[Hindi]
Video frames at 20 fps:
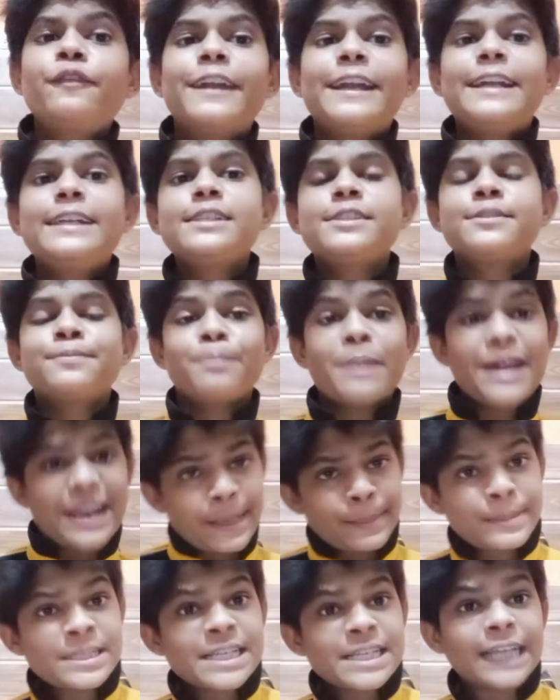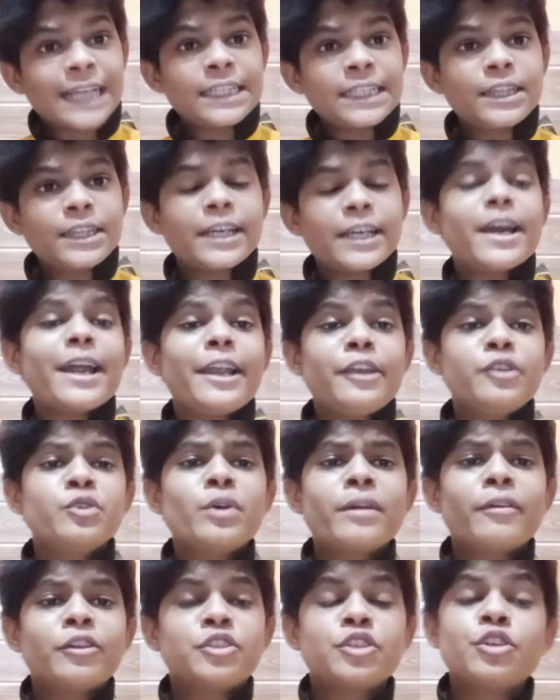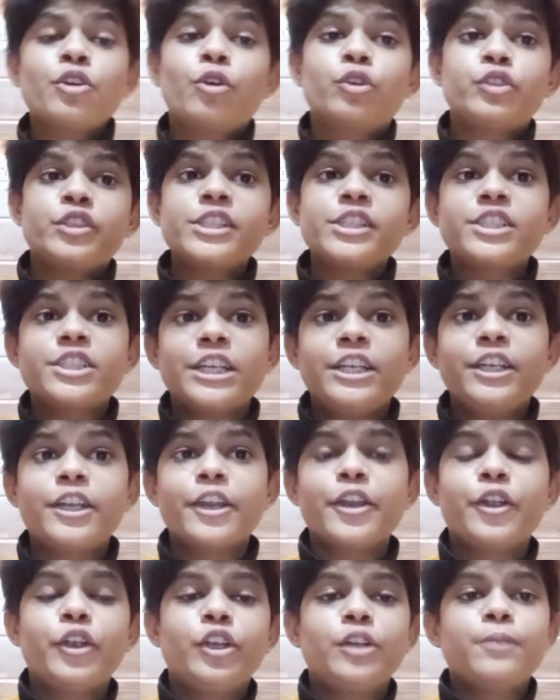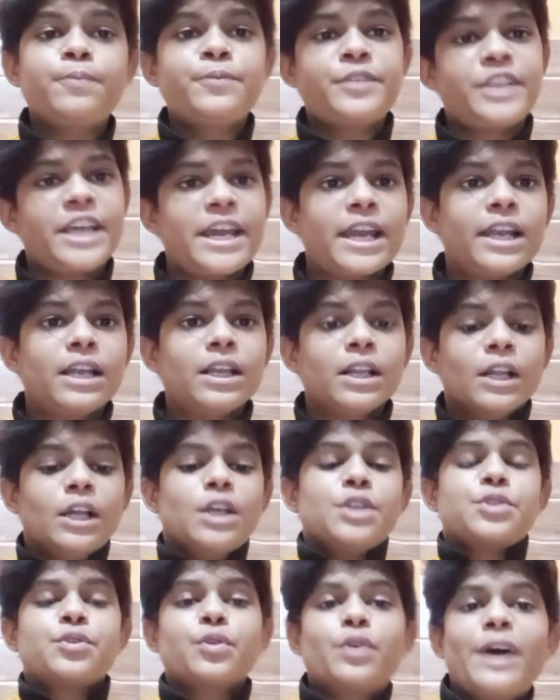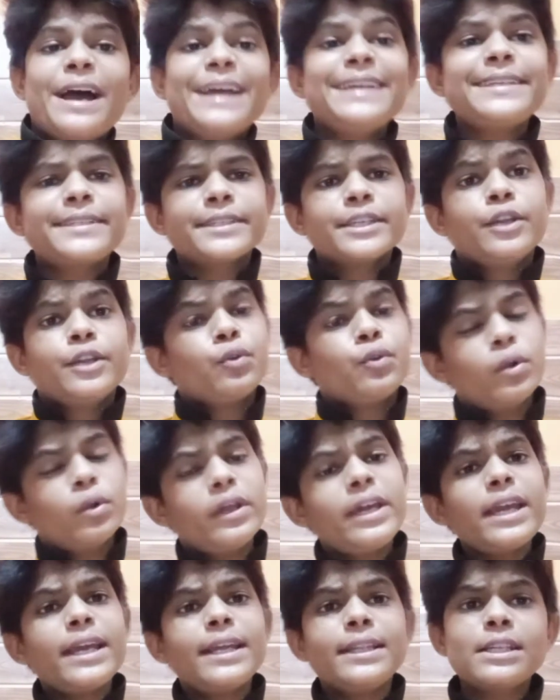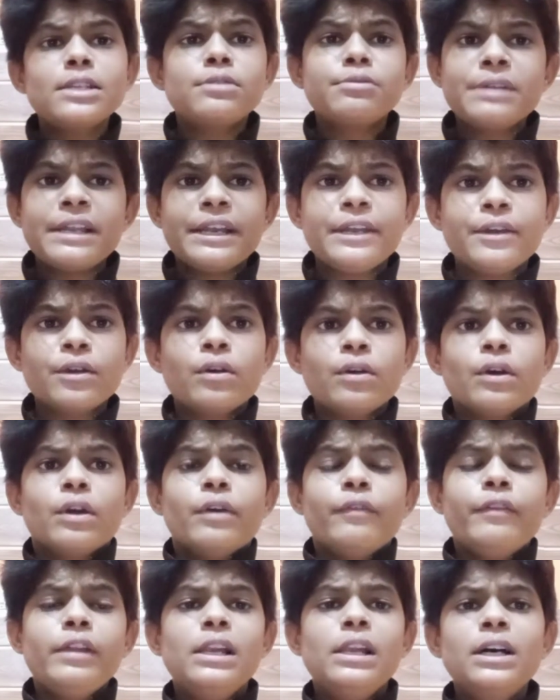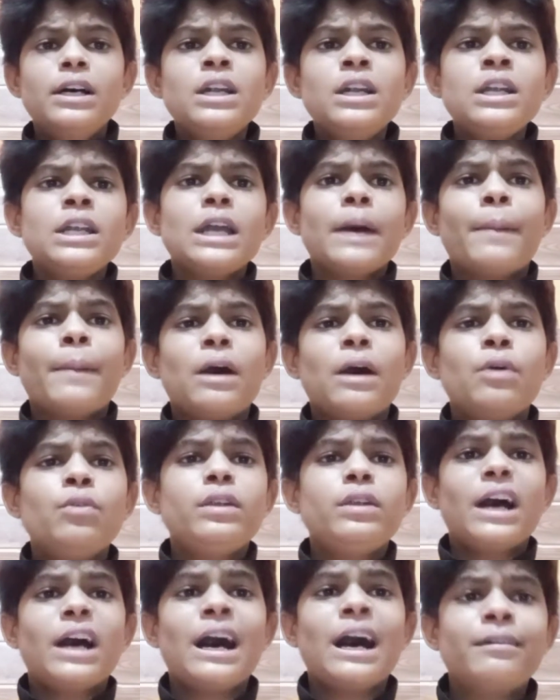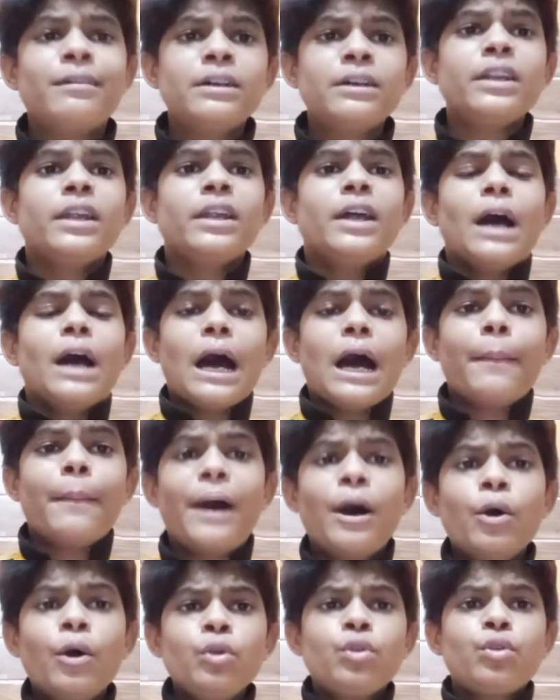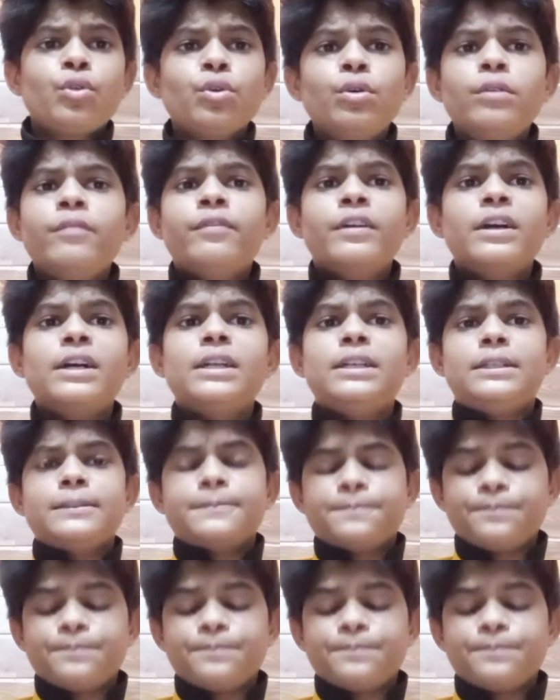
friends my name is aditya and you are watching coaching center youtube channel so guys today in this video we learned about our about two word